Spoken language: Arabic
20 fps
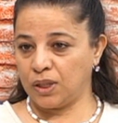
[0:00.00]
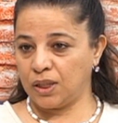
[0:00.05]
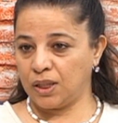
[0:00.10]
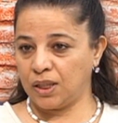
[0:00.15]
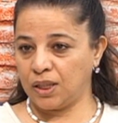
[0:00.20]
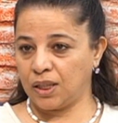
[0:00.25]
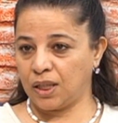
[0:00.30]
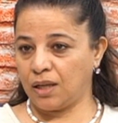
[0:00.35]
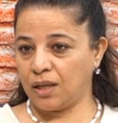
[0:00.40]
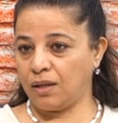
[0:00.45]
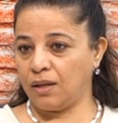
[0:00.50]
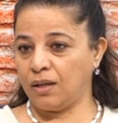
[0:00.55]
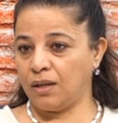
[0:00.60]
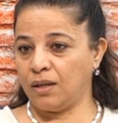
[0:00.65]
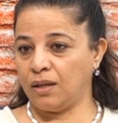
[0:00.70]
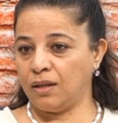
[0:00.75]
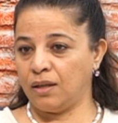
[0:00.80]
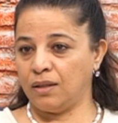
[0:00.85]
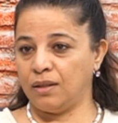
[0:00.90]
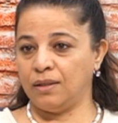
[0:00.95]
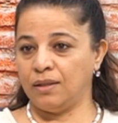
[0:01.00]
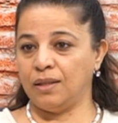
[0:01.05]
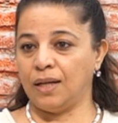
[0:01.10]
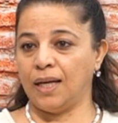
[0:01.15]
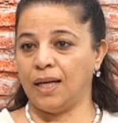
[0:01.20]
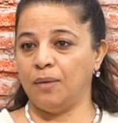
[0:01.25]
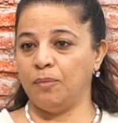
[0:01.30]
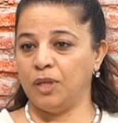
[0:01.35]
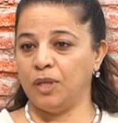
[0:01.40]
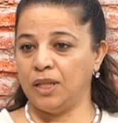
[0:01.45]
هن
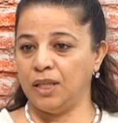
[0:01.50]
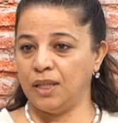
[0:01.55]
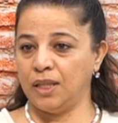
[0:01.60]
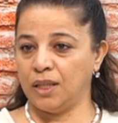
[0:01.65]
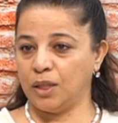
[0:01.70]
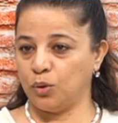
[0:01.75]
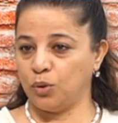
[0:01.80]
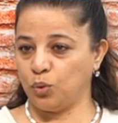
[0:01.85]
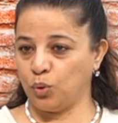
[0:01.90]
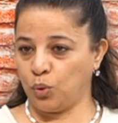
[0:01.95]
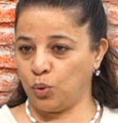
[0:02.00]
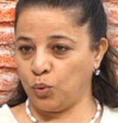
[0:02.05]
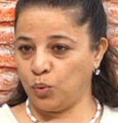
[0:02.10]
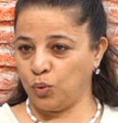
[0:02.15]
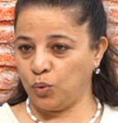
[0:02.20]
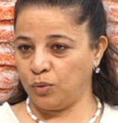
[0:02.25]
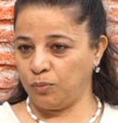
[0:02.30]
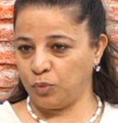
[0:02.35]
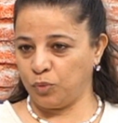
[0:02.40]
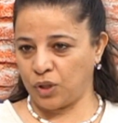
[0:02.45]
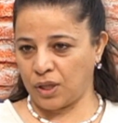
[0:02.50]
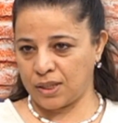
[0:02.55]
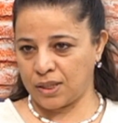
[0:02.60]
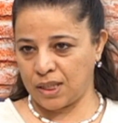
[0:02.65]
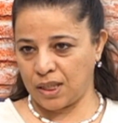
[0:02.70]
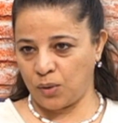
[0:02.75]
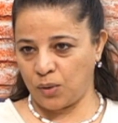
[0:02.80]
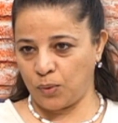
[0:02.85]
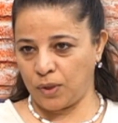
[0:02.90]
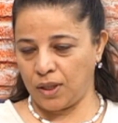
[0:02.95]
كعاملين عندهم حقوق
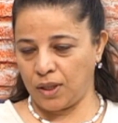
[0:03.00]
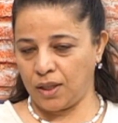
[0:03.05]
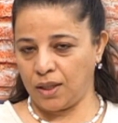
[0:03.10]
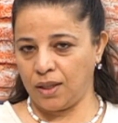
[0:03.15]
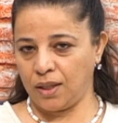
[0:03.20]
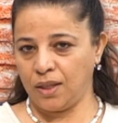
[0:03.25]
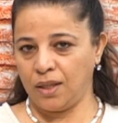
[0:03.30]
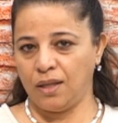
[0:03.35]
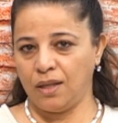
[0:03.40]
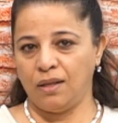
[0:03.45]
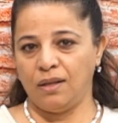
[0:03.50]
متساويه